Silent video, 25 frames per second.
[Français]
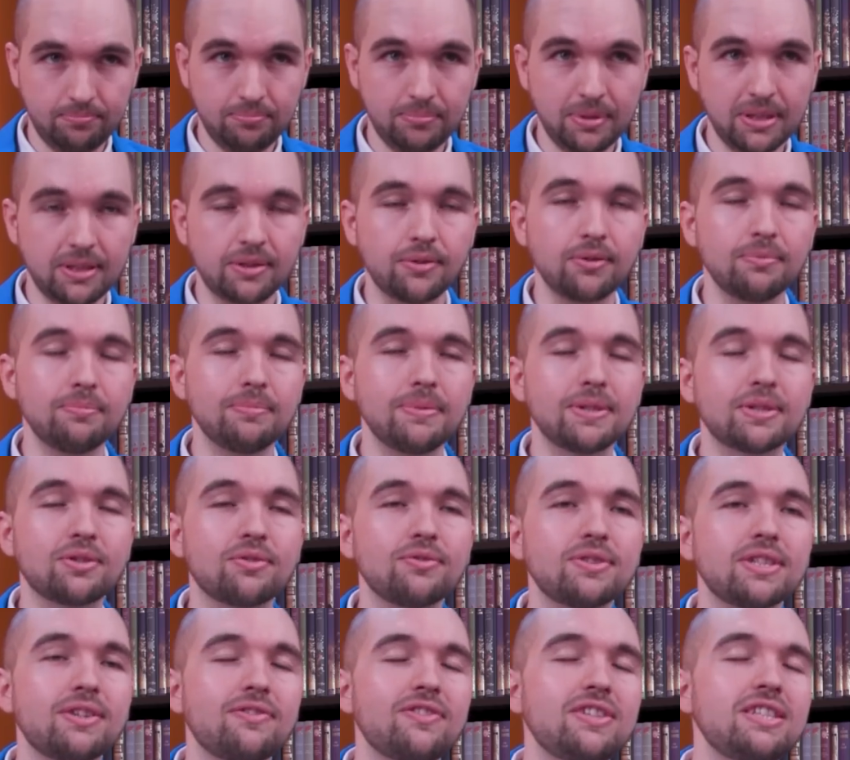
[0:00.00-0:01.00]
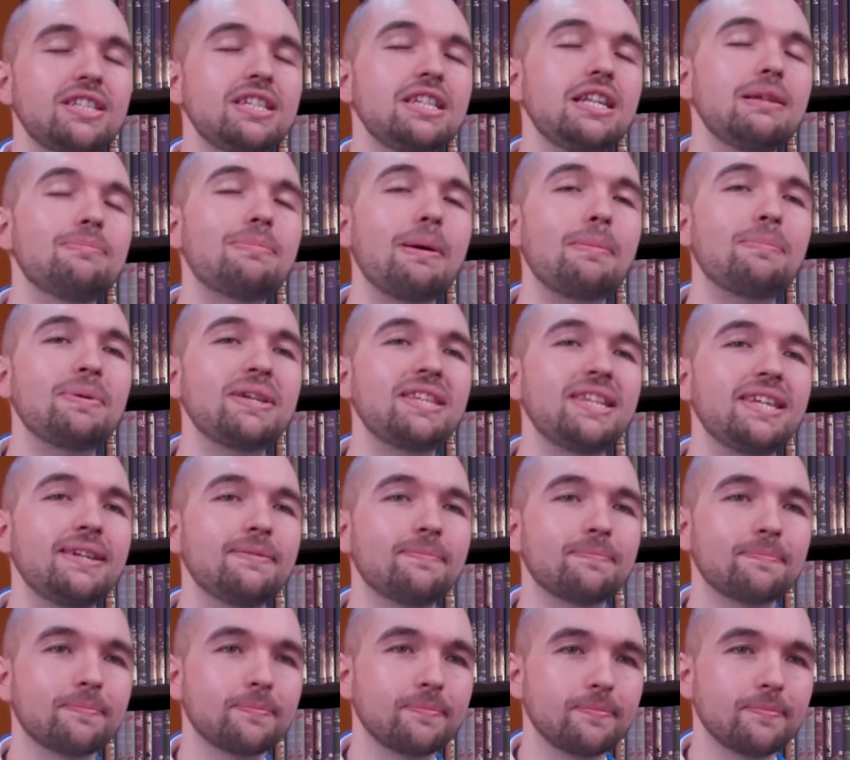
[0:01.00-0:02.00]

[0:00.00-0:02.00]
parce que, parce que vous avez dit, il est pas peiné.